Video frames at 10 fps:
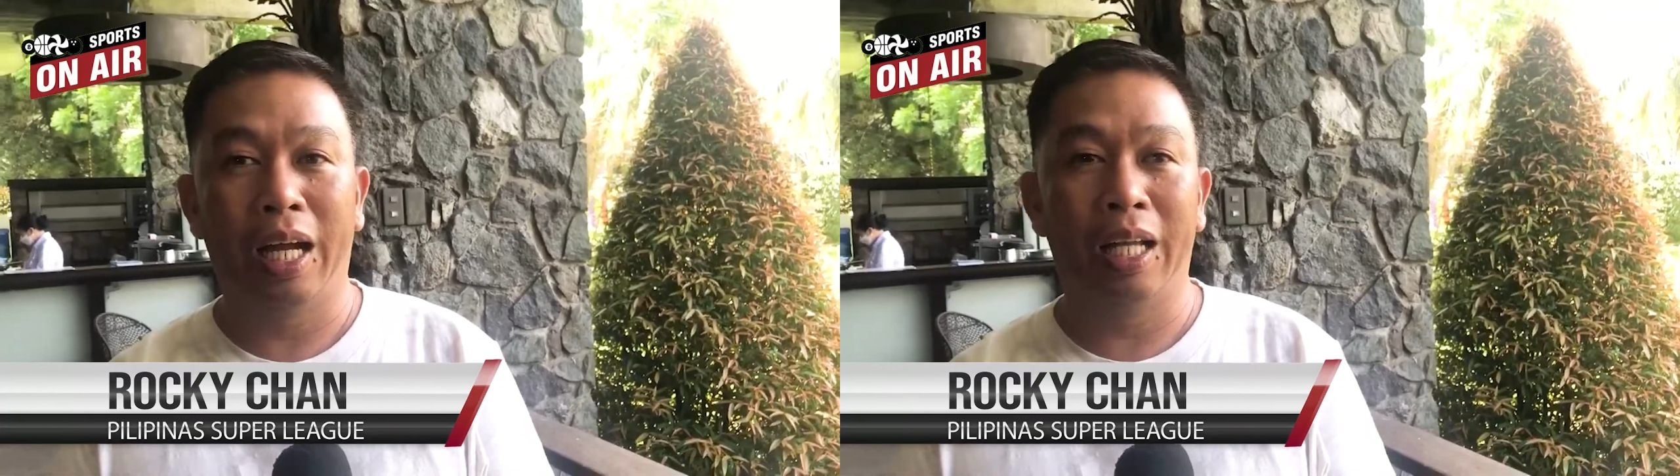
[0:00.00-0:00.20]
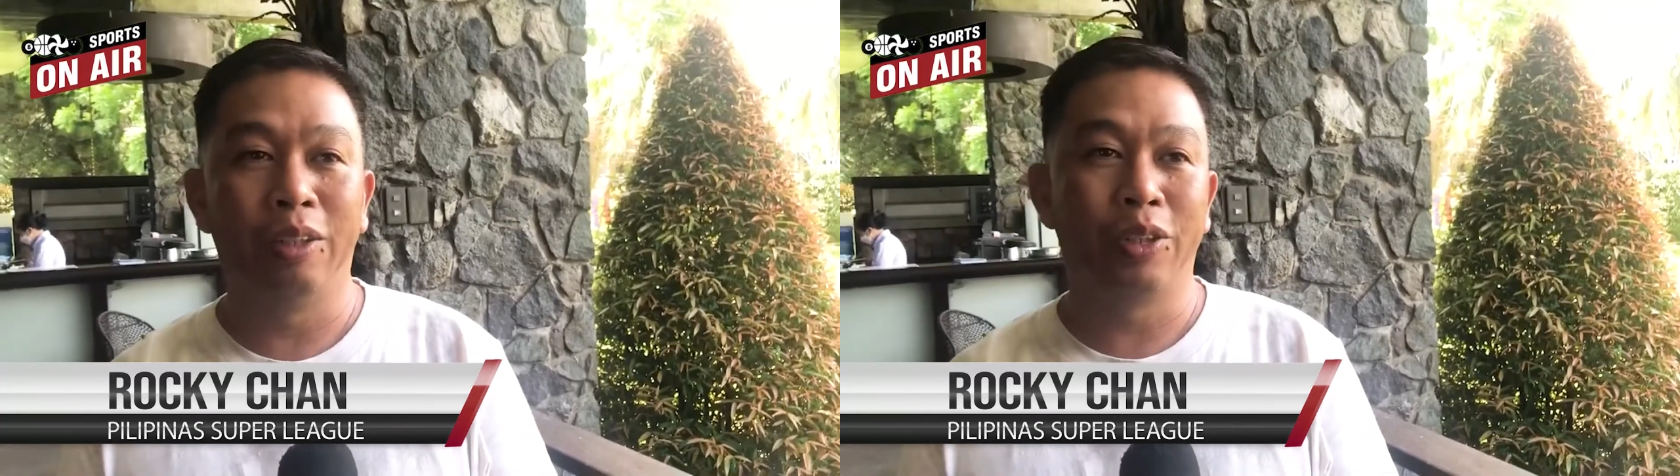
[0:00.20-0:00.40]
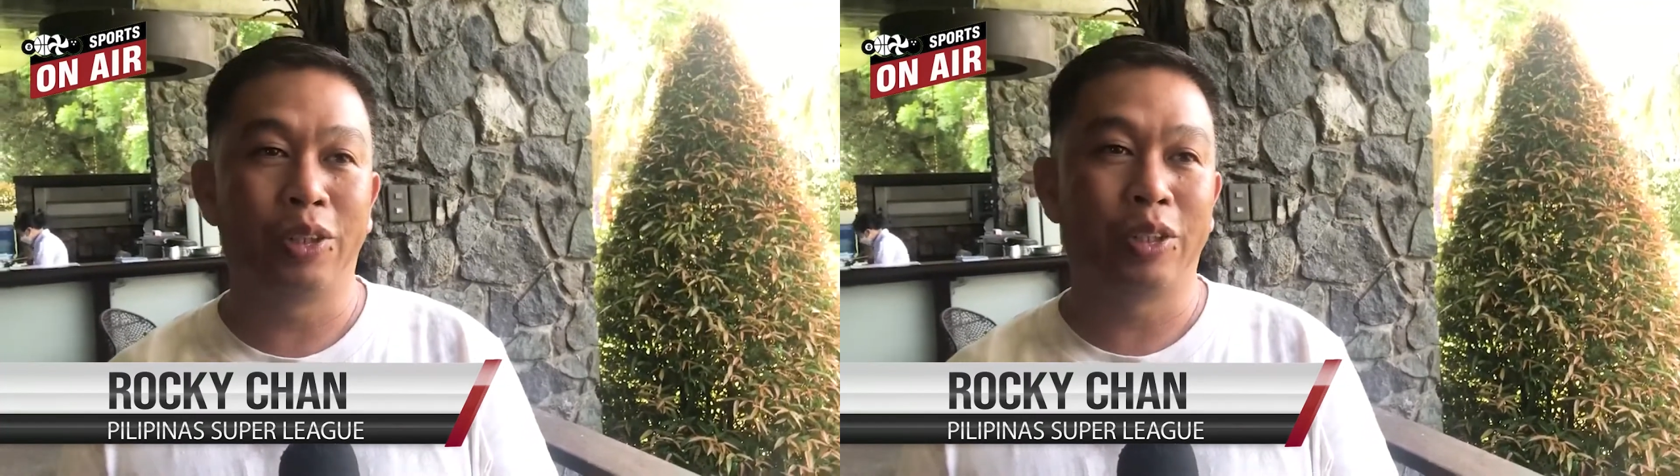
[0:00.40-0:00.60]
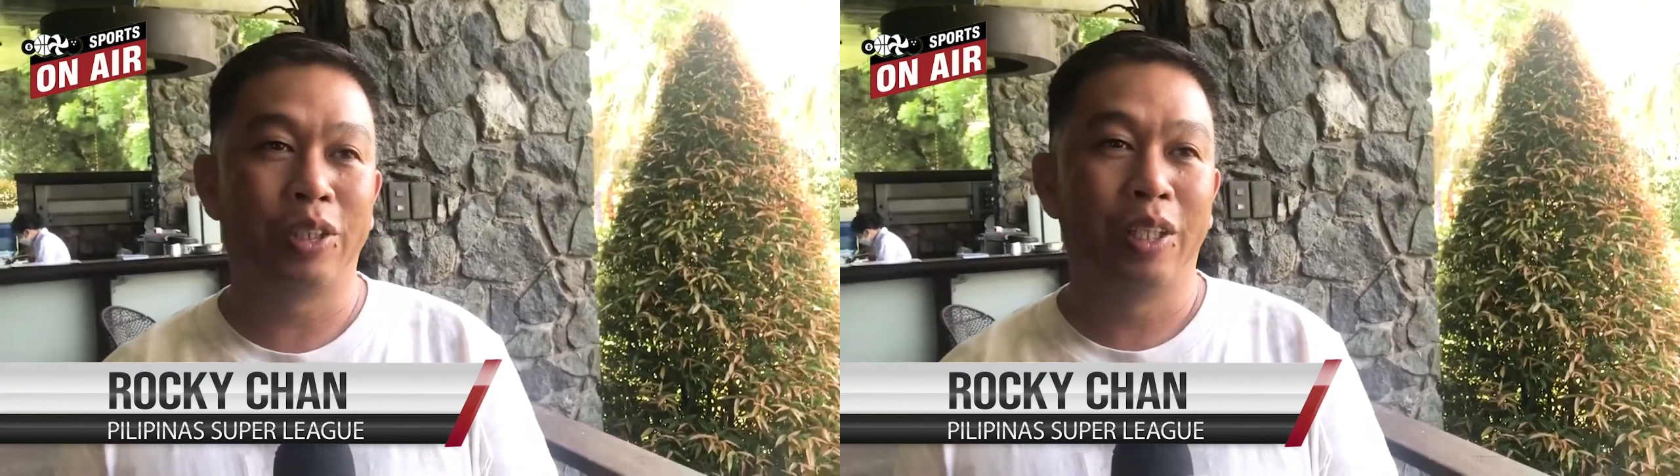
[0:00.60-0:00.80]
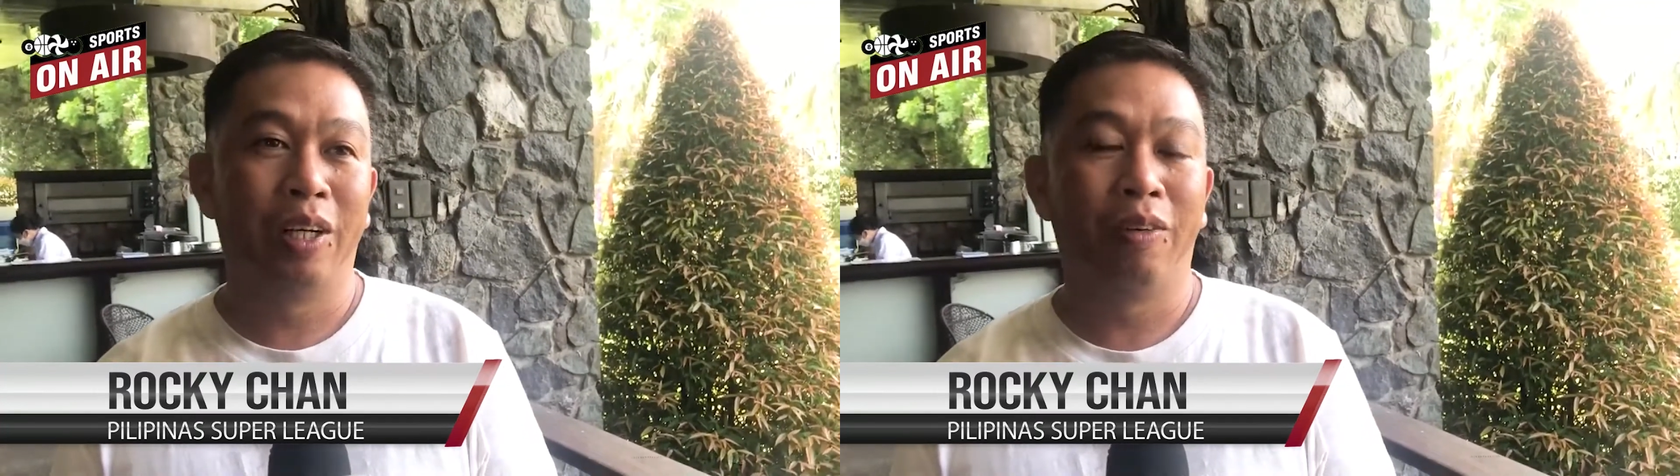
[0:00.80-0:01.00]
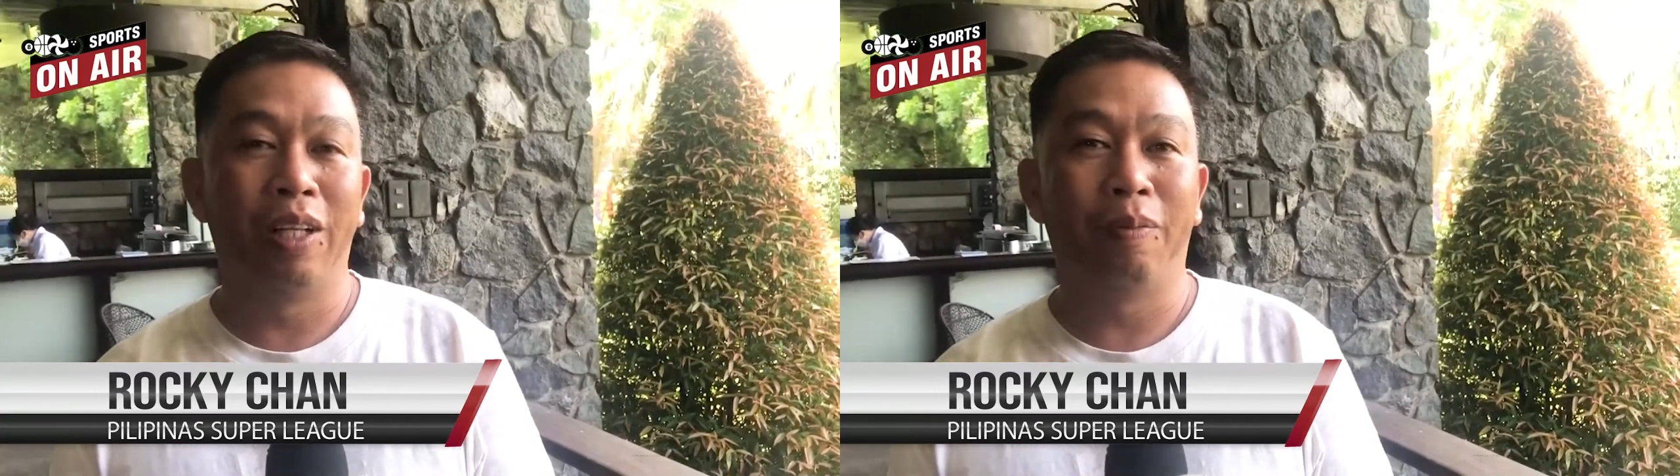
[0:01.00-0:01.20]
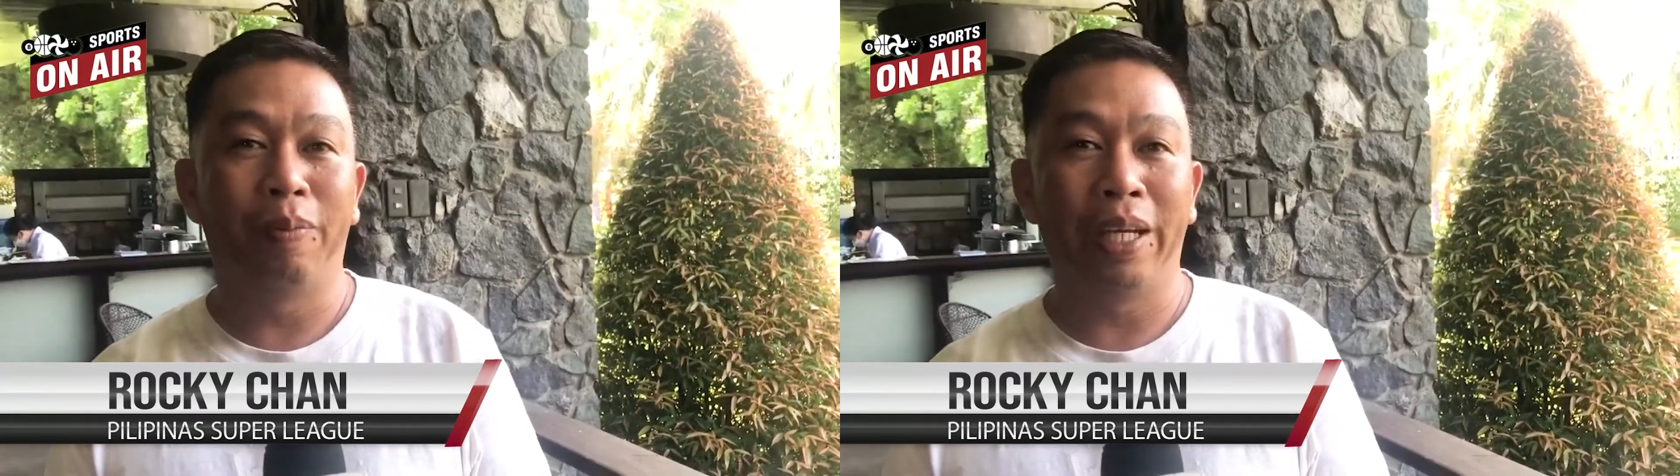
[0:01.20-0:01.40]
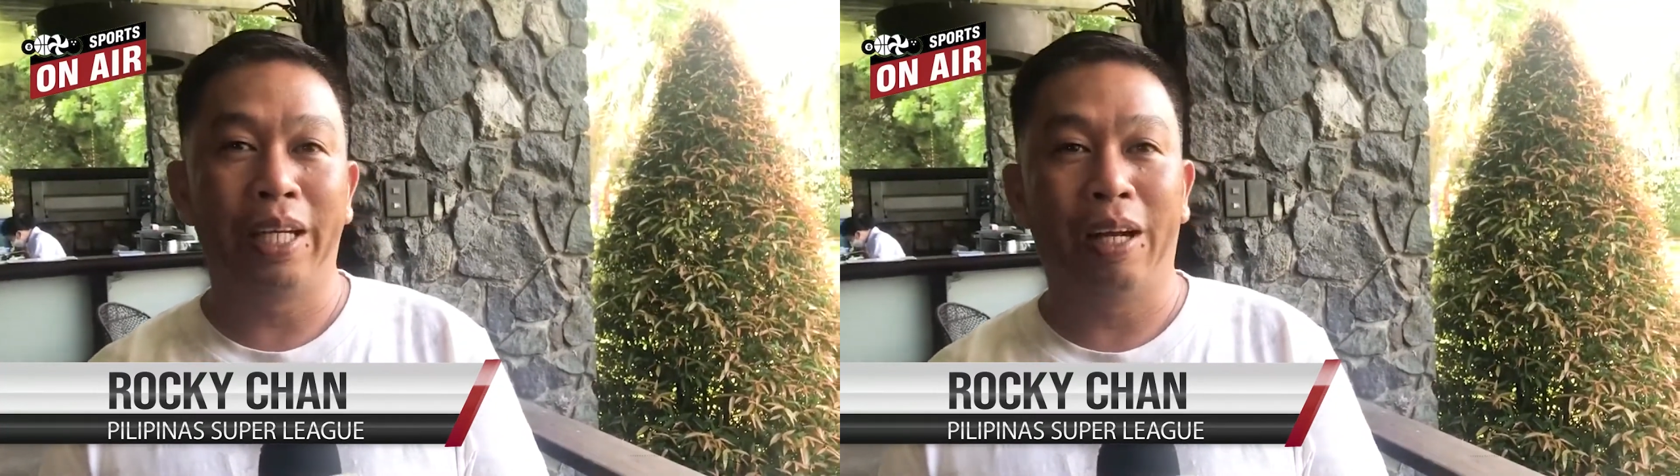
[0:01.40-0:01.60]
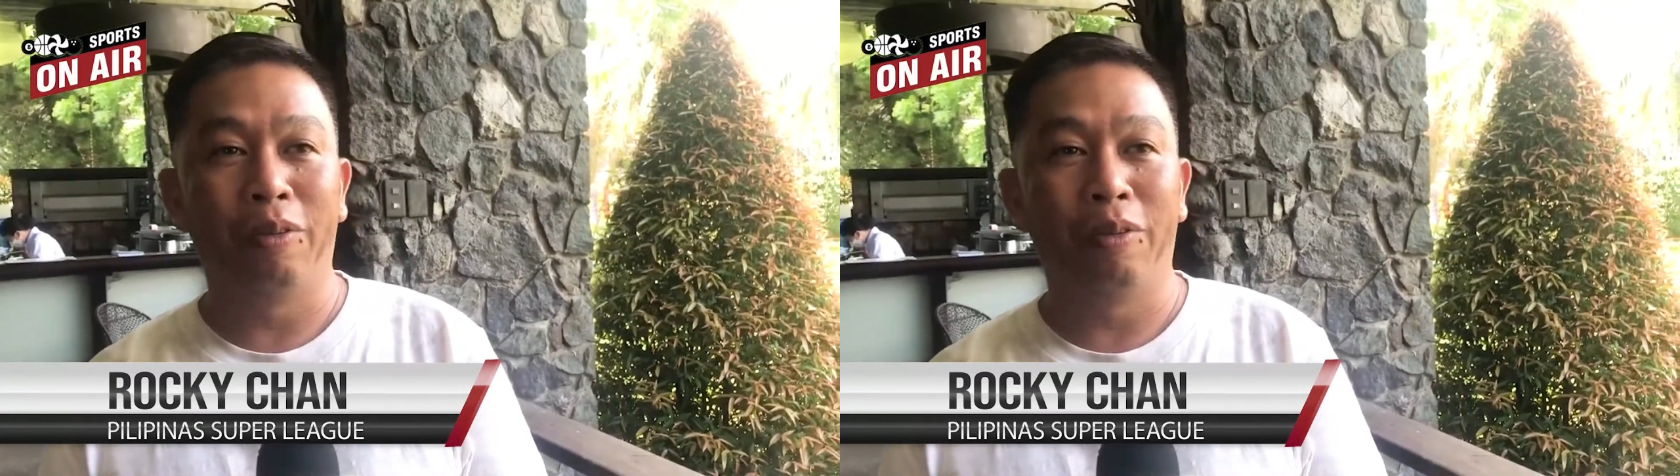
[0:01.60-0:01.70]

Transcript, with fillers: halos walang pahinga.